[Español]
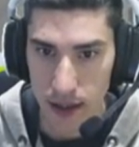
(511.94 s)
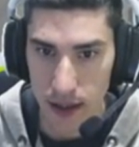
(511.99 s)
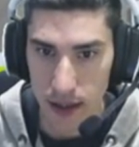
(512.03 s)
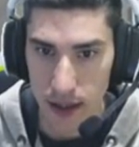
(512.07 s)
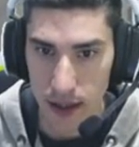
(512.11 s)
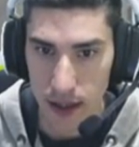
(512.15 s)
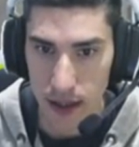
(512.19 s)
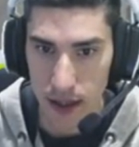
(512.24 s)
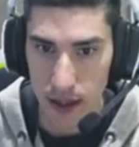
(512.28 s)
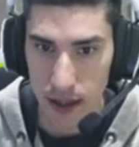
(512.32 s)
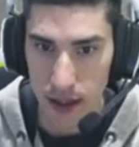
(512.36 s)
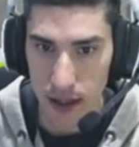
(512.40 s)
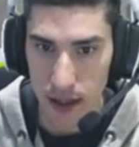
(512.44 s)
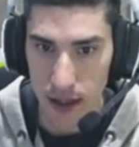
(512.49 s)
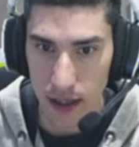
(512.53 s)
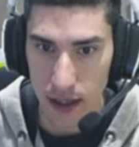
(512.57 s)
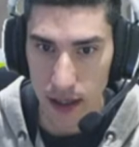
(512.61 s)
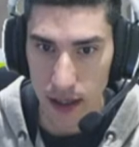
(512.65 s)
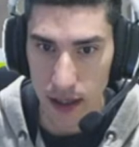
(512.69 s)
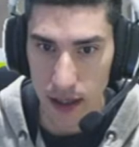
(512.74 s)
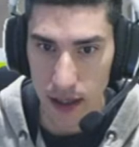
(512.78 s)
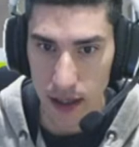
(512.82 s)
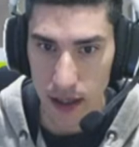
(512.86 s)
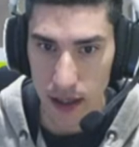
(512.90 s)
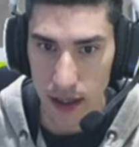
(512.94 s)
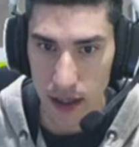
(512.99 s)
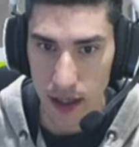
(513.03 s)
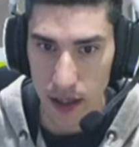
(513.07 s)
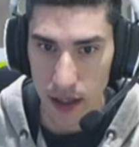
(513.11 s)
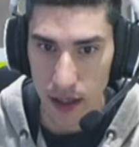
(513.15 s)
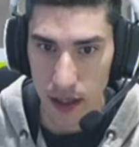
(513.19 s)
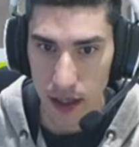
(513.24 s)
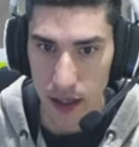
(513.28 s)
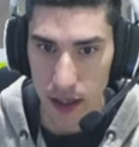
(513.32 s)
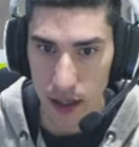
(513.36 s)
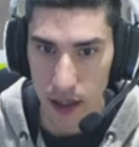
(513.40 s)
Ah,
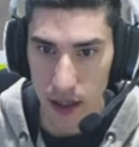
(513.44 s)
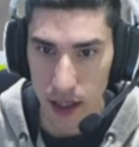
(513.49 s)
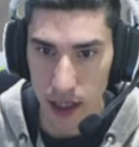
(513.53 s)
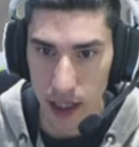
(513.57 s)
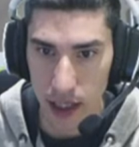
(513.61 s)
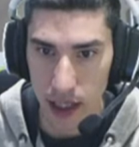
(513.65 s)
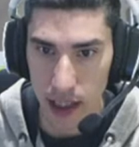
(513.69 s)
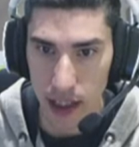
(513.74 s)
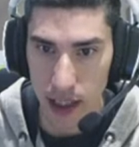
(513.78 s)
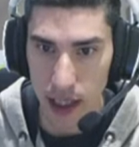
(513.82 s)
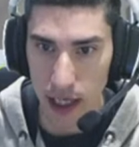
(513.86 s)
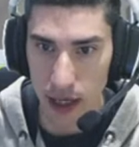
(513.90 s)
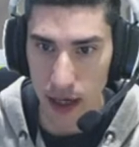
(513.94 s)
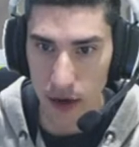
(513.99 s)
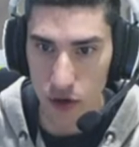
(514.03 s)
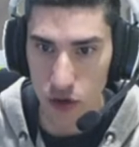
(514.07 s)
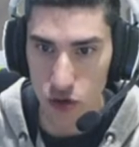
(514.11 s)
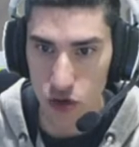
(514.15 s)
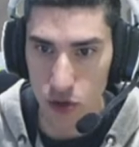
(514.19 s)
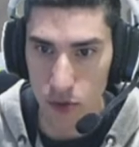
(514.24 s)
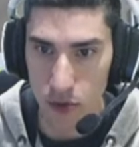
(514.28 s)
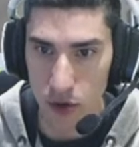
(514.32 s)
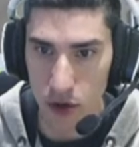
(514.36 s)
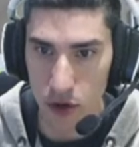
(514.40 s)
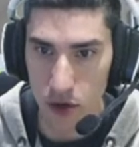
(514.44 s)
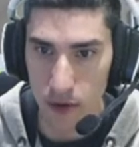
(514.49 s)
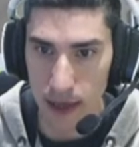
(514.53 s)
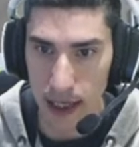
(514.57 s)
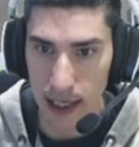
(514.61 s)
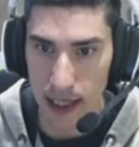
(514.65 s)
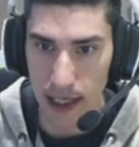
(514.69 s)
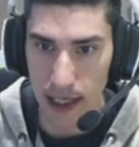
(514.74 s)
sí, a grosso modo, vale,